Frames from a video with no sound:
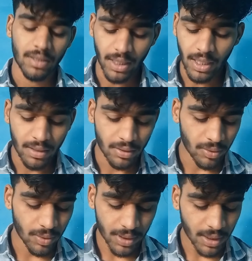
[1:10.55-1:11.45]
है ना
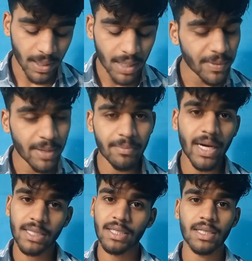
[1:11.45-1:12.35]
तो उसके बारे में हम
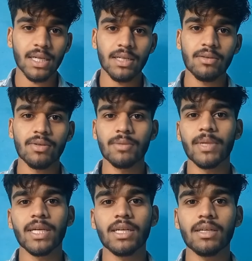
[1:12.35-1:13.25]
बात नहीं करेंगे क्योंकि
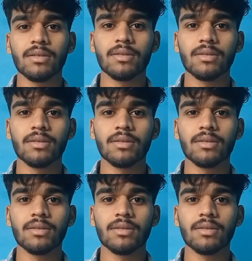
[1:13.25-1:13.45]
मैं